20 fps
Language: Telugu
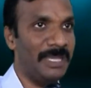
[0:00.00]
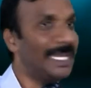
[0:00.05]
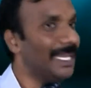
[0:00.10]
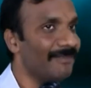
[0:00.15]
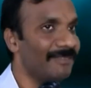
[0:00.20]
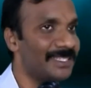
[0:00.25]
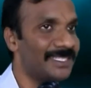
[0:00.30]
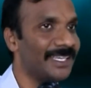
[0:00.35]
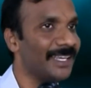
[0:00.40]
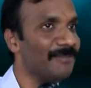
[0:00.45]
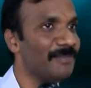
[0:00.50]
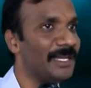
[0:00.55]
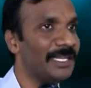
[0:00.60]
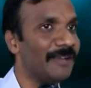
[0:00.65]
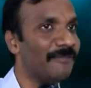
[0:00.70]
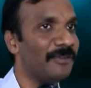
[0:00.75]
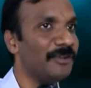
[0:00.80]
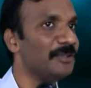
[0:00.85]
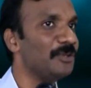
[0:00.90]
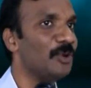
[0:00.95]
మిగిలిన విషయాలు
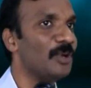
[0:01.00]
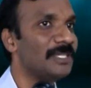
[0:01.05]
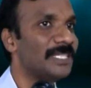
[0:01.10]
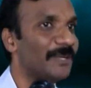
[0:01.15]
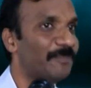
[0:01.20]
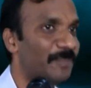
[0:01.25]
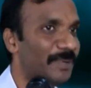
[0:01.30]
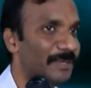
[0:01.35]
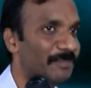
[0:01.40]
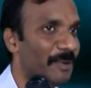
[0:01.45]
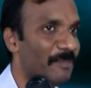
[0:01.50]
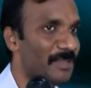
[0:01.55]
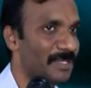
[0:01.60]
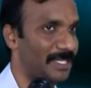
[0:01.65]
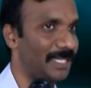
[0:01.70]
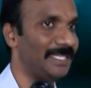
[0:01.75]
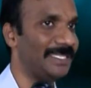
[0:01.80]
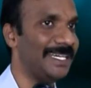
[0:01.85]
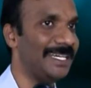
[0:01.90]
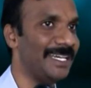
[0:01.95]
మనకి ఎవరు ఇంకోళ్ళు చెప్పండి
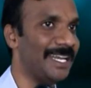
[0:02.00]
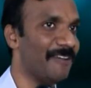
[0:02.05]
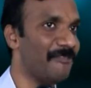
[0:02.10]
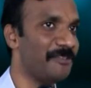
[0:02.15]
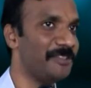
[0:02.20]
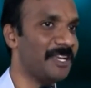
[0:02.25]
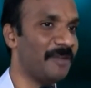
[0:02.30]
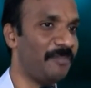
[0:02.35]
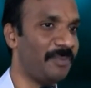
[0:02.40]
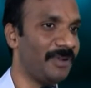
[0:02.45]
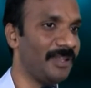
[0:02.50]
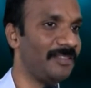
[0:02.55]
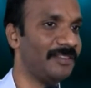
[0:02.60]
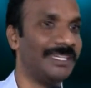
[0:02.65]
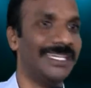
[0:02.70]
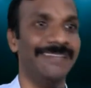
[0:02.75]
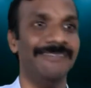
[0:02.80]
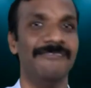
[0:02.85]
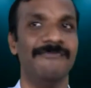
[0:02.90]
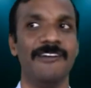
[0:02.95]
పబ్లిసిటీ చేయండి ఎవరు
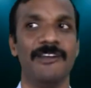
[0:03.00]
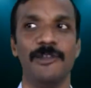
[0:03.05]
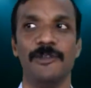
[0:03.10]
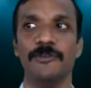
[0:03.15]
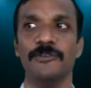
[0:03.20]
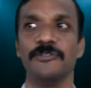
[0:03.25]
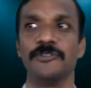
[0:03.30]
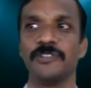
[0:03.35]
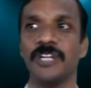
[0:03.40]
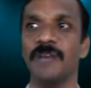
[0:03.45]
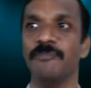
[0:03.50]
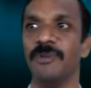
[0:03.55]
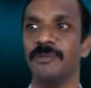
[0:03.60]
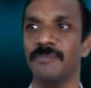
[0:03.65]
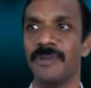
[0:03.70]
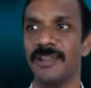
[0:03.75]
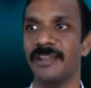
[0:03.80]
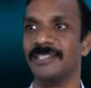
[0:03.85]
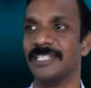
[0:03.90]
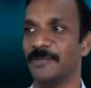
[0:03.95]
చెప్పట్లేదు టీవీ వాళ్ళు
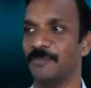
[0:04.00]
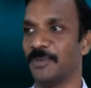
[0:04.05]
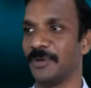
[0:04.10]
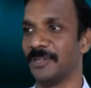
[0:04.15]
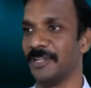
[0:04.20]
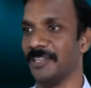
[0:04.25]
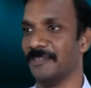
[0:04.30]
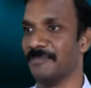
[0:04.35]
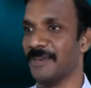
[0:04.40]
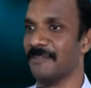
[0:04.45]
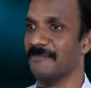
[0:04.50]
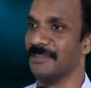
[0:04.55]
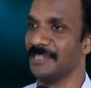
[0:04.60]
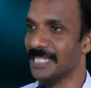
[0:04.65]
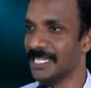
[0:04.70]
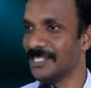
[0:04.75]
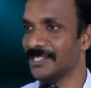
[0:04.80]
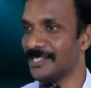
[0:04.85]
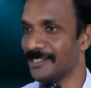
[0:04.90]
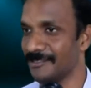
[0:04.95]
షాపింగ్ మాల్ వాళ్ళు చెప్పట్లేదు
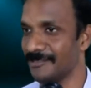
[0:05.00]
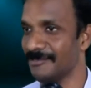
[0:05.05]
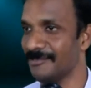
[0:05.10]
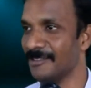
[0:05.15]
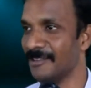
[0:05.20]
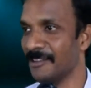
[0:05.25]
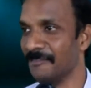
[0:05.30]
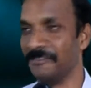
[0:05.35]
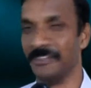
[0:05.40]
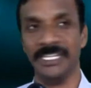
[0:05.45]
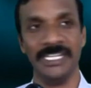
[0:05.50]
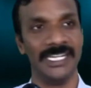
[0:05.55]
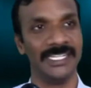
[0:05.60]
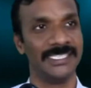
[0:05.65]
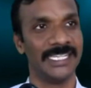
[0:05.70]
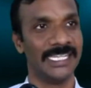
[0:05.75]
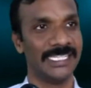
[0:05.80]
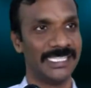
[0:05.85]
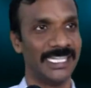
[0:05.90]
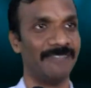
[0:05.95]
మనమే చేస్తున్నాం
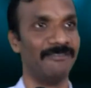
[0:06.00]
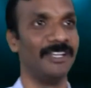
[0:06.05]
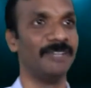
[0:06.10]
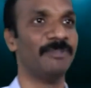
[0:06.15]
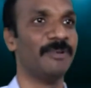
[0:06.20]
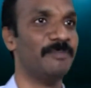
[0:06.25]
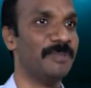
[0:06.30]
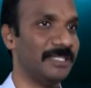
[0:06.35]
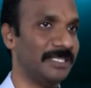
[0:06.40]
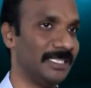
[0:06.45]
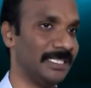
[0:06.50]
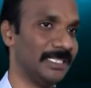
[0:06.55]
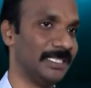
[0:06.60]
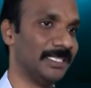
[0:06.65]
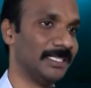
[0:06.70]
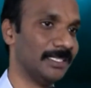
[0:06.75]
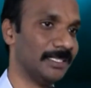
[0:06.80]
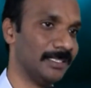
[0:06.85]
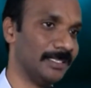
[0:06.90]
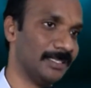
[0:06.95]
ఫ్రీగా చేస్తున్నాం వాడికి
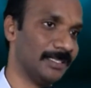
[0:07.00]
పబ్లిసిటీ